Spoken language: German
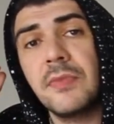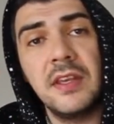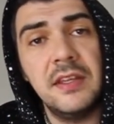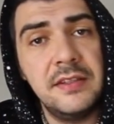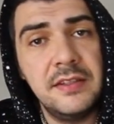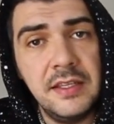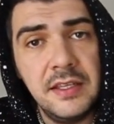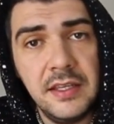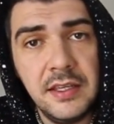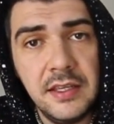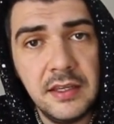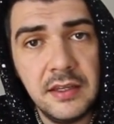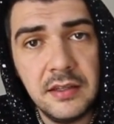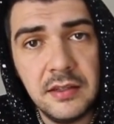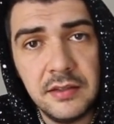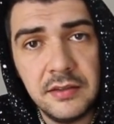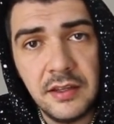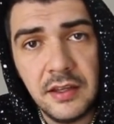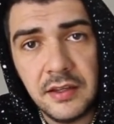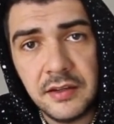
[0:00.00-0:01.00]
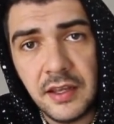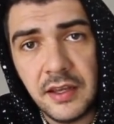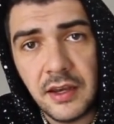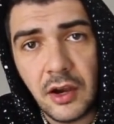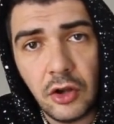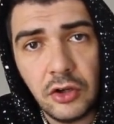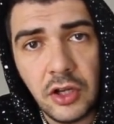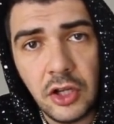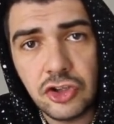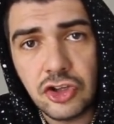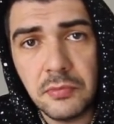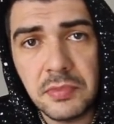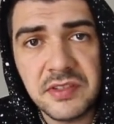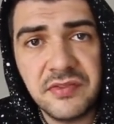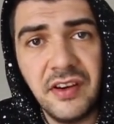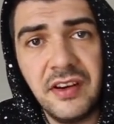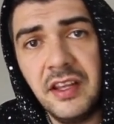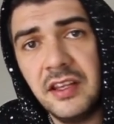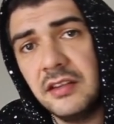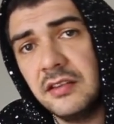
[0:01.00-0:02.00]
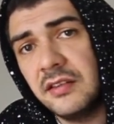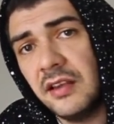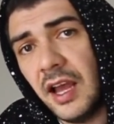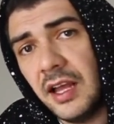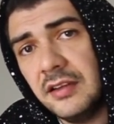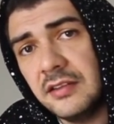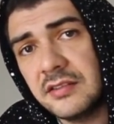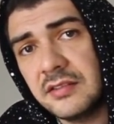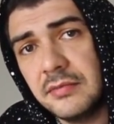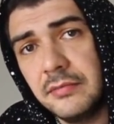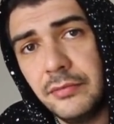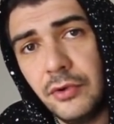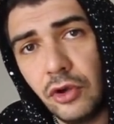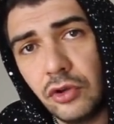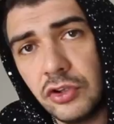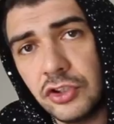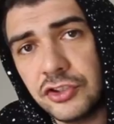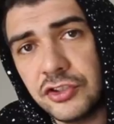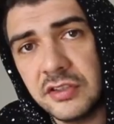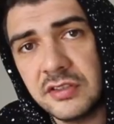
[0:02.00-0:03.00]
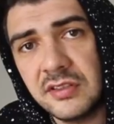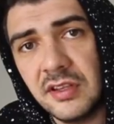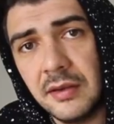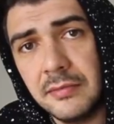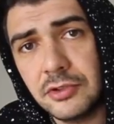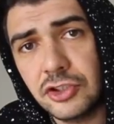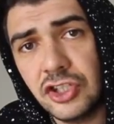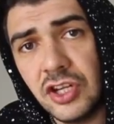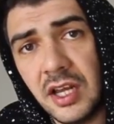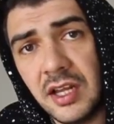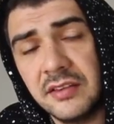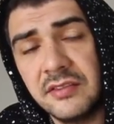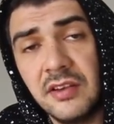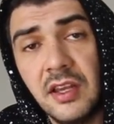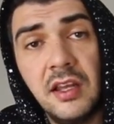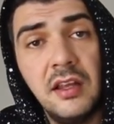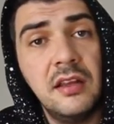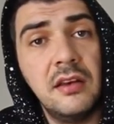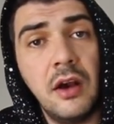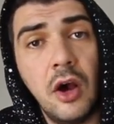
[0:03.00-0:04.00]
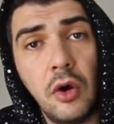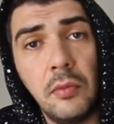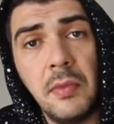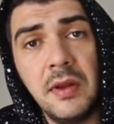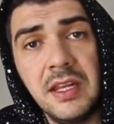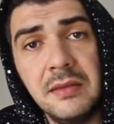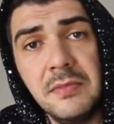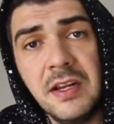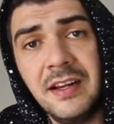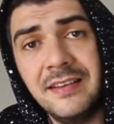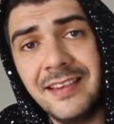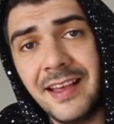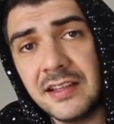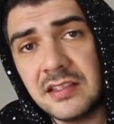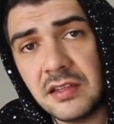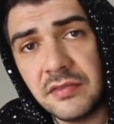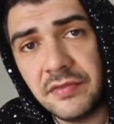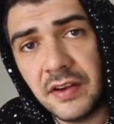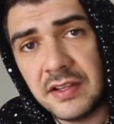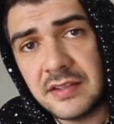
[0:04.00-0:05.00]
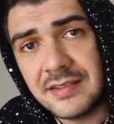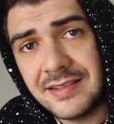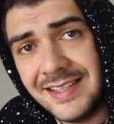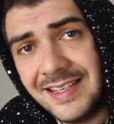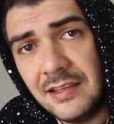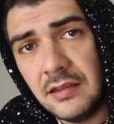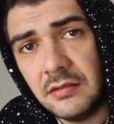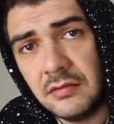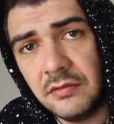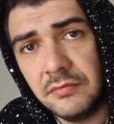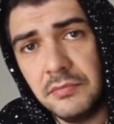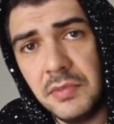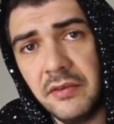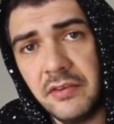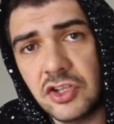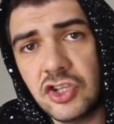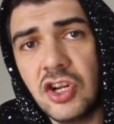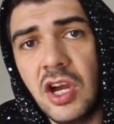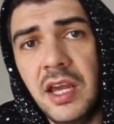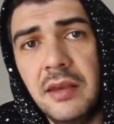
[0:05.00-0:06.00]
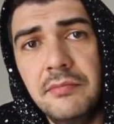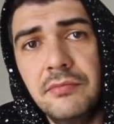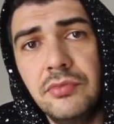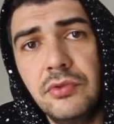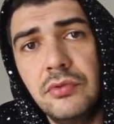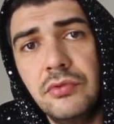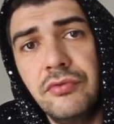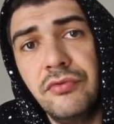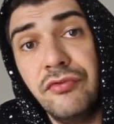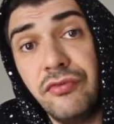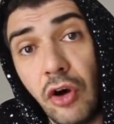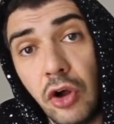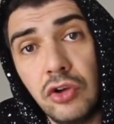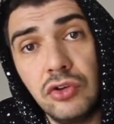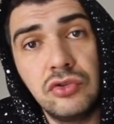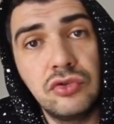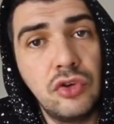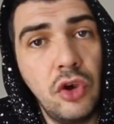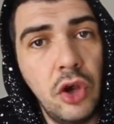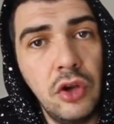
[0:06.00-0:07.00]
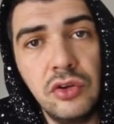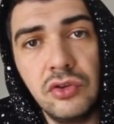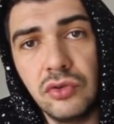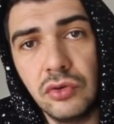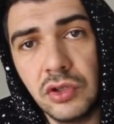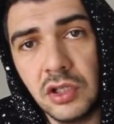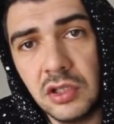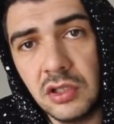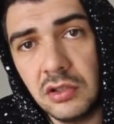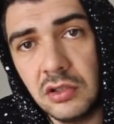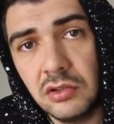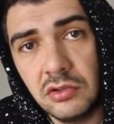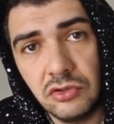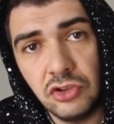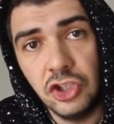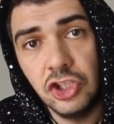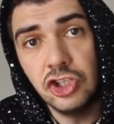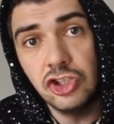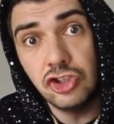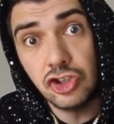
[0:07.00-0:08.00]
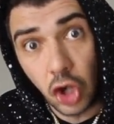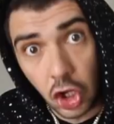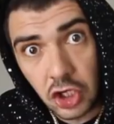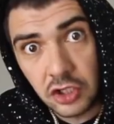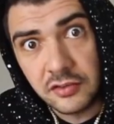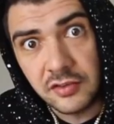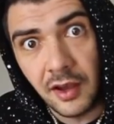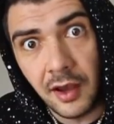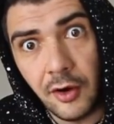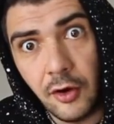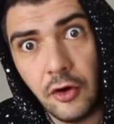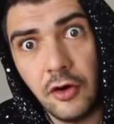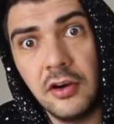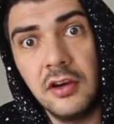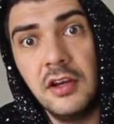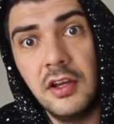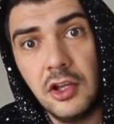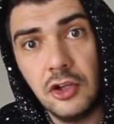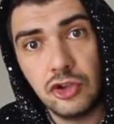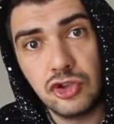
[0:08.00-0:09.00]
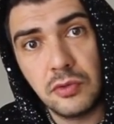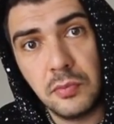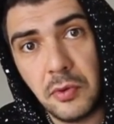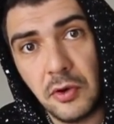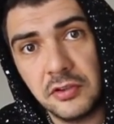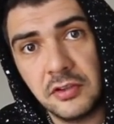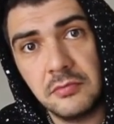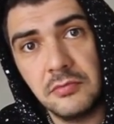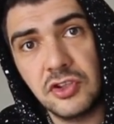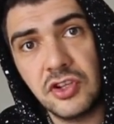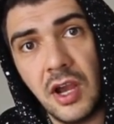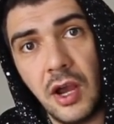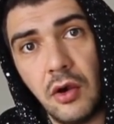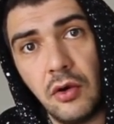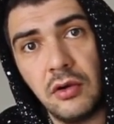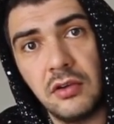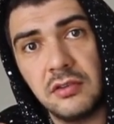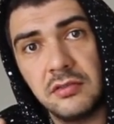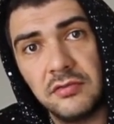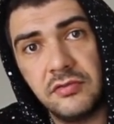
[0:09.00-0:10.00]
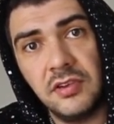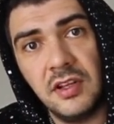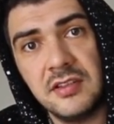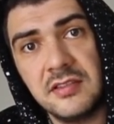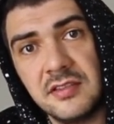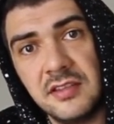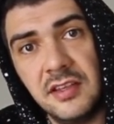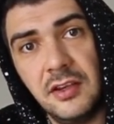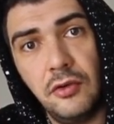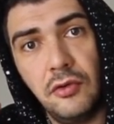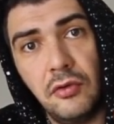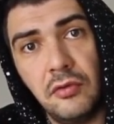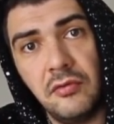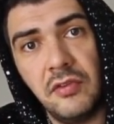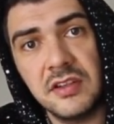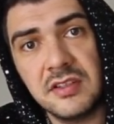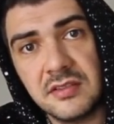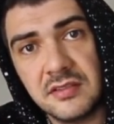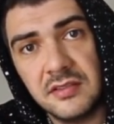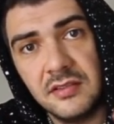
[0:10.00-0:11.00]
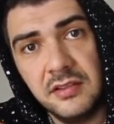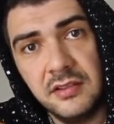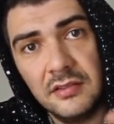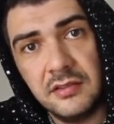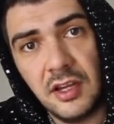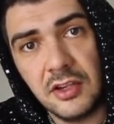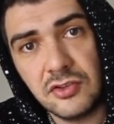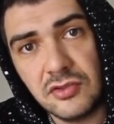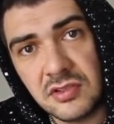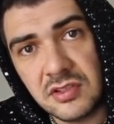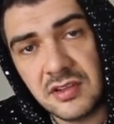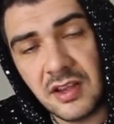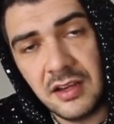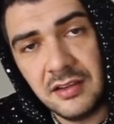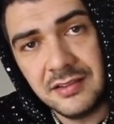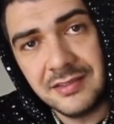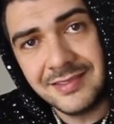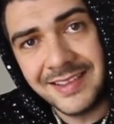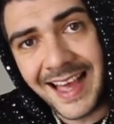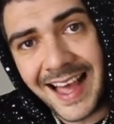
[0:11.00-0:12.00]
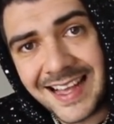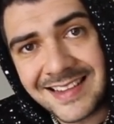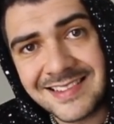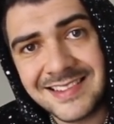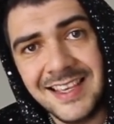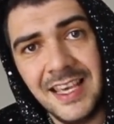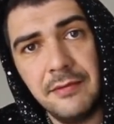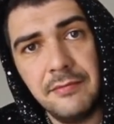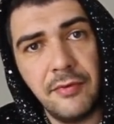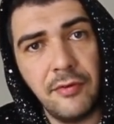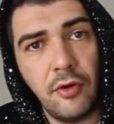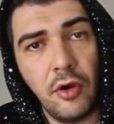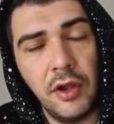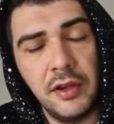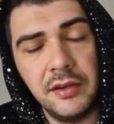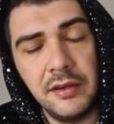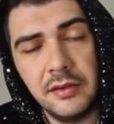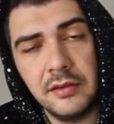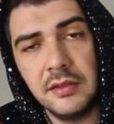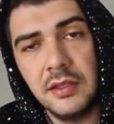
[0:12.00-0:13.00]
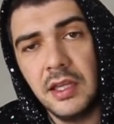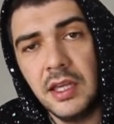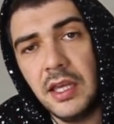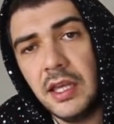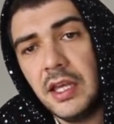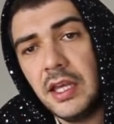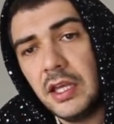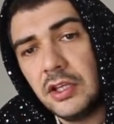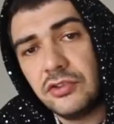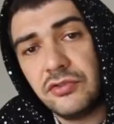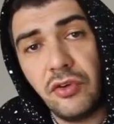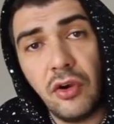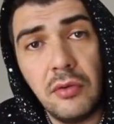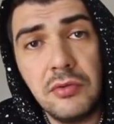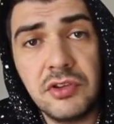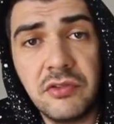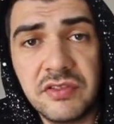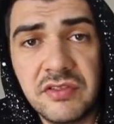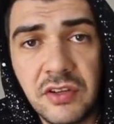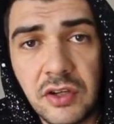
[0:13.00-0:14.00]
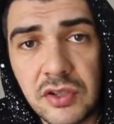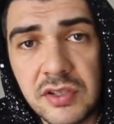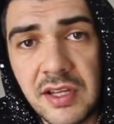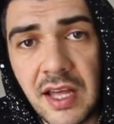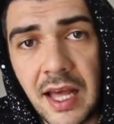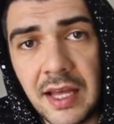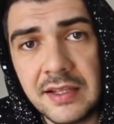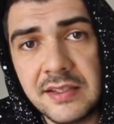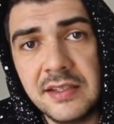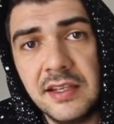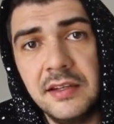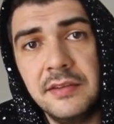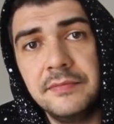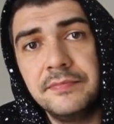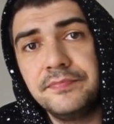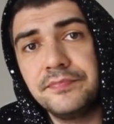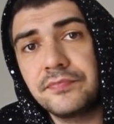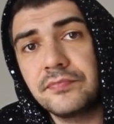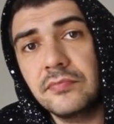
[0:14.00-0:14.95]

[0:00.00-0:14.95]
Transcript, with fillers: die, äh, der, der Online-Shop ist verlinkt, alles Mögliche ist da am Start auch meine E-Mail-Adresse, falls ihr mir was schreiben wollt, könnt oder ihr sollt auch. Supportet mich auch, falls ihr irgendwas, ne? Lasst uns alle Gas geben, Freunde. Ich freue mich auf 2018